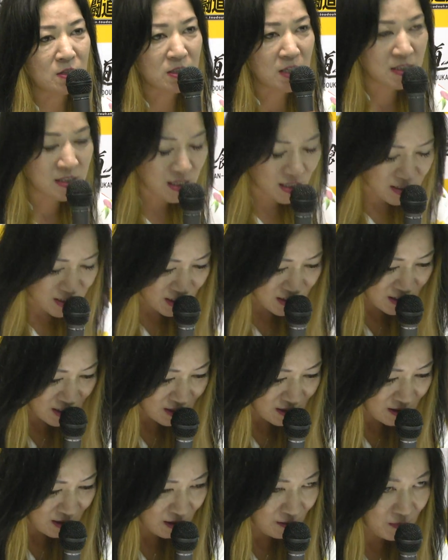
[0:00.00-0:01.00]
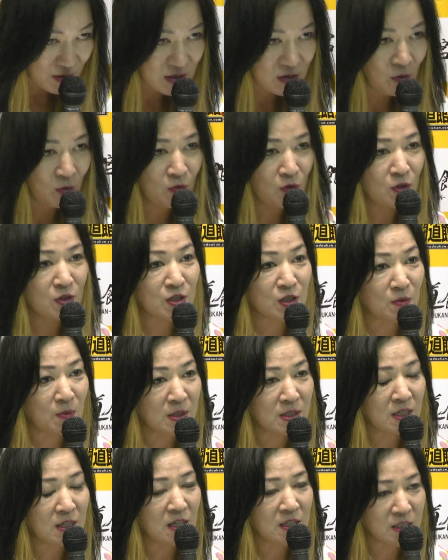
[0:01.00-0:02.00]
謝罪させていただきます。本当にすい
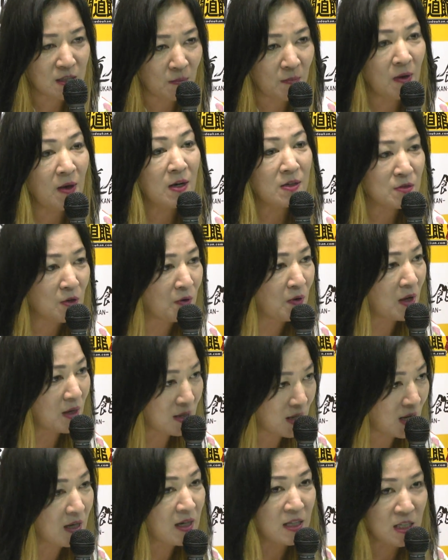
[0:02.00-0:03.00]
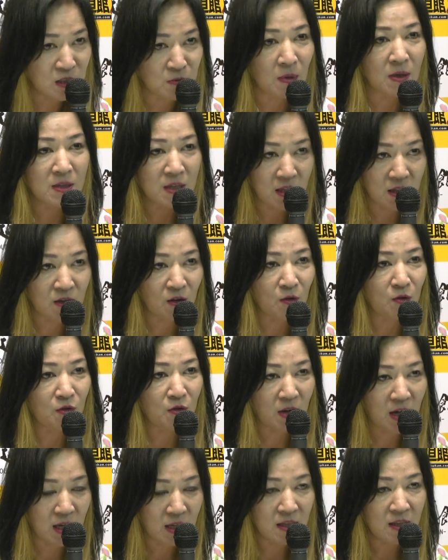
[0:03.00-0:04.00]
ませんでした。迷惑をかけてしまったというこ
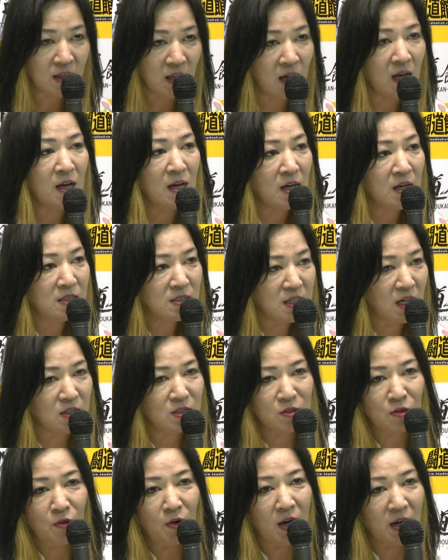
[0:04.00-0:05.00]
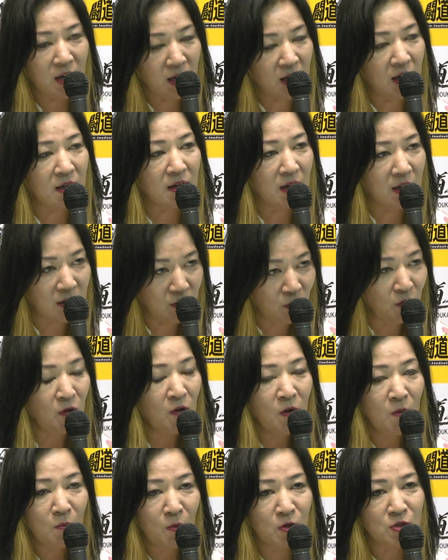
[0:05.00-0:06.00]
とがあって、全場上げ上げ員を
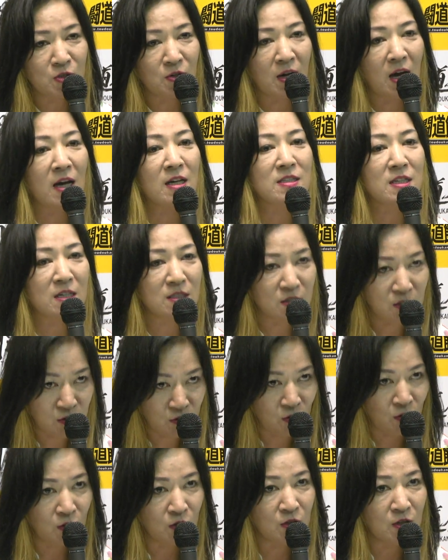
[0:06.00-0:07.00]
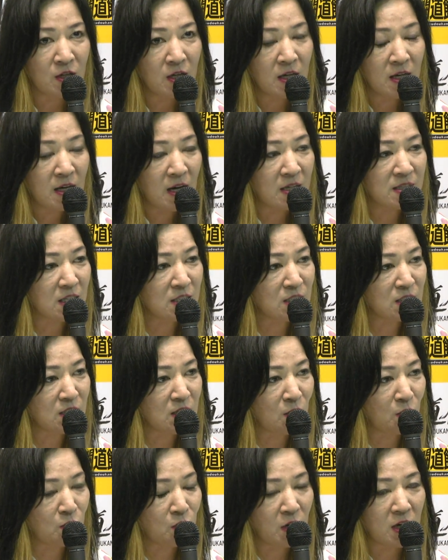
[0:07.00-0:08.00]
もう一度開催するという
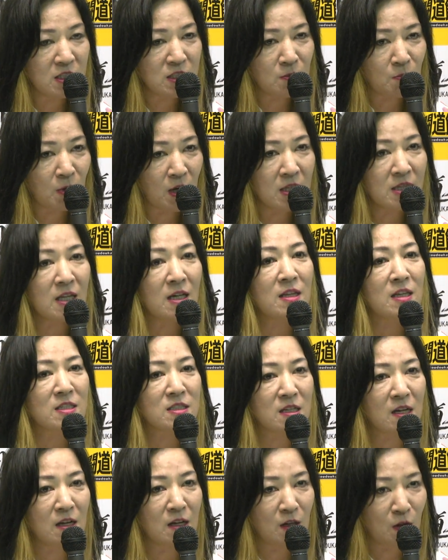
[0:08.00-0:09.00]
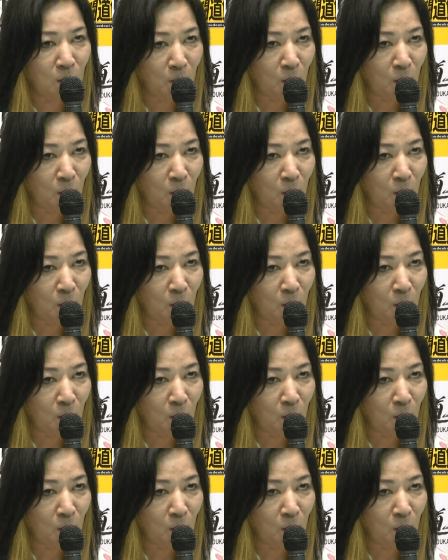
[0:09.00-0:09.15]
形を取らせてもらったんですけれど